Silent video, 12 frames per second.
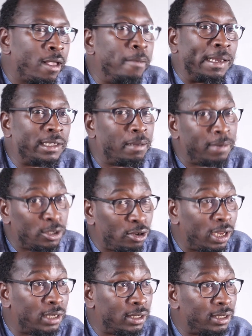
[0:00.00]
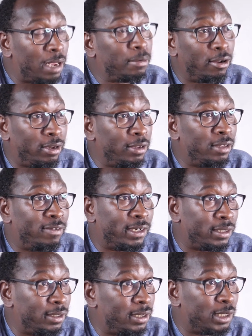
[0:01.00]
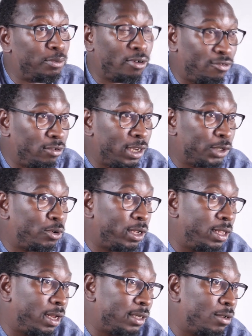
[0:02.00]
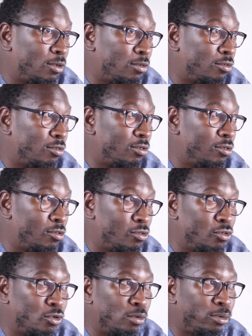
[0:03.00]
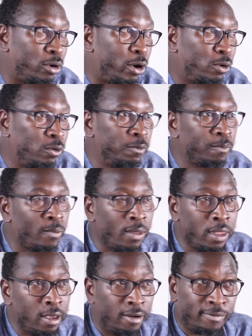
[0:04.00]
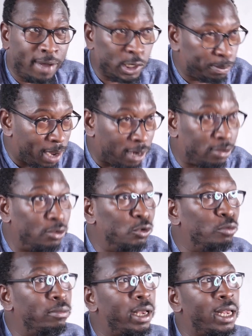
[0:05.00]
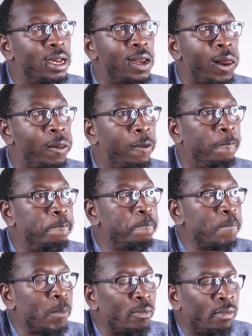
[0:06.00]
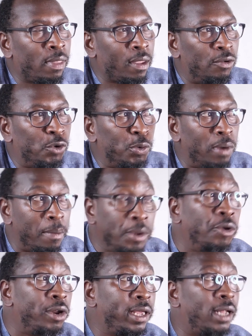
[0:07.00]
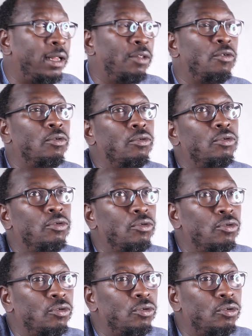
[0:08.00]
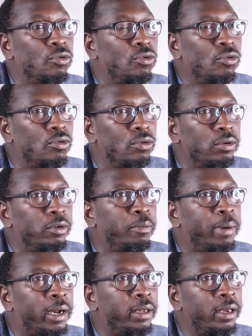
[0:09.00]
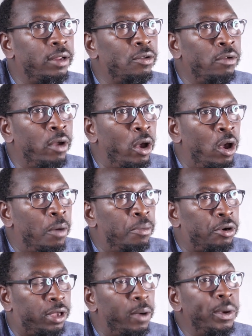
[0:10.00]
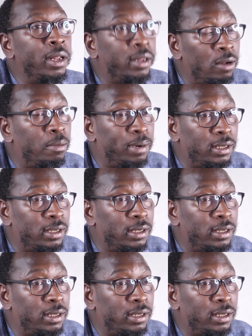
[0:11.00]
mas também toda a gente sabe que eu tenho divergências profundas com a direção do, do, do bloco. Faço parte de uma de uma minoria dentro do, do, do, do partido, porque eu entendo